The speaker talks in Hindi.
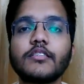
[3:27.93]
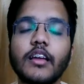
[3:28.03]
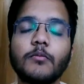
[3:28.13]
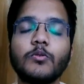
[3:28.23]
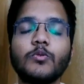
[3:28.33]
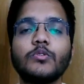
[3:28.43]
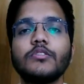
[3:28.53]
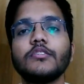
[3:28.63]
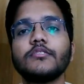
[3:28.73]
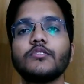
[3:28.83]
क्या बोलूँ
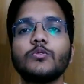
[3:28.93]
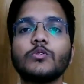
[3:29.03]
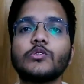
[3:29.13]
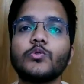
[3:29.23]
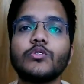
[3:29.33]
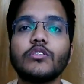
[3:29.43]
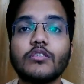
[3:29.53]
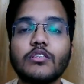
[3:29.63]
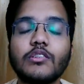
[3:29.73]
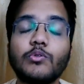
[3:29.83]
तो दोस्तों
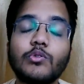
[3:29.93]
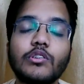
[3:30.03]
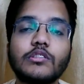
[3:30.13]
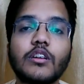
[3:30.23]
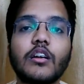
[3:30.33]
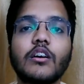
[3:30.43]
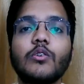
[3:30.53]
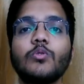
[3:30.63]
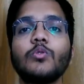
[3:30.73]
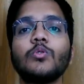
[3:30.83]
अगर ये वीडियो अच्छा लगा
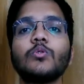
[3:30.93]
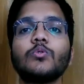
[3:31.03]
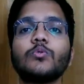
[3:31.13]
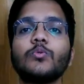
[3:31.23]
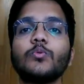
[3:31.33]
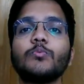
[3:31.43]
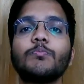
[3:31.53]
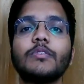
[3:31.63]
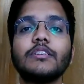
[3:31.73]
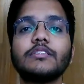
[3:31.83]
हो तो
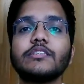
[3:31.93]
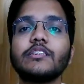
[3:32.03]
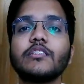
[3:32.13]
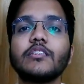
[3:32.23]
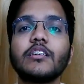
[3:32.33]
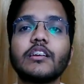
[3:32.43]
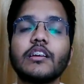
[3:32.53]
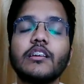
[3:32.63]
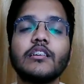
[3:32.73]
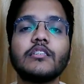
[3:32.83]
प्लीज़ शेयर
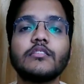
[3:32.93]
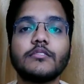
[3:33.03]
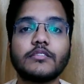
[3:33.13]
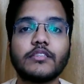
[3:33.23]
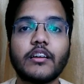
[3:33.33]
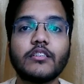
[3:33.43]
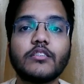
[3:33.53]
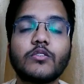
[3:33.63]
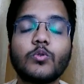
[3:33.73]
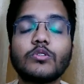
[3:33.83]
करके
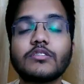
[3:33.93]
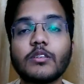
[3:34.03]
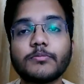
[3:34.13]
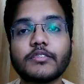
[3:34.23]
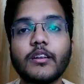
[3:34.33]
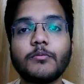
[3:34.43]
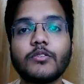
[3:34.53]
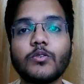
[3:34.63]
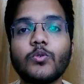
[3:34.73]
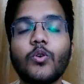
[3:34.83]
चैनल को सब्सक्राइब
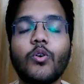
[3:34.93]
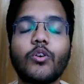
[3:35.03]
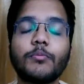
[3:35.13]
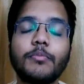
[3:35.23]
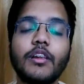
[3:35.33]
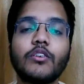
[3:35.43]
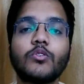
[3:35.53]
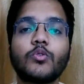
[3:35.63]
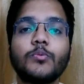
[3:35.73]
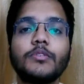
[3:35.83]
करो और बेल
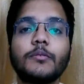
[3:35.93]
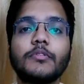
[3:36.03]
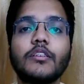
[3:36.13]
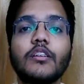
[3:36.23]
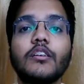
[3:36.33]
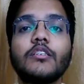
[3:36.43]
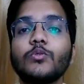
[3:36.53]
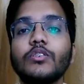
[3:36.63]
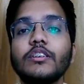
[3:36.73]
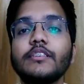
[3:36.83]
आइकन को भी दबा देना
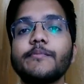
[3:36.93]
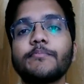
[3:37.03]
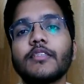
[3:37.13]
क्योंकि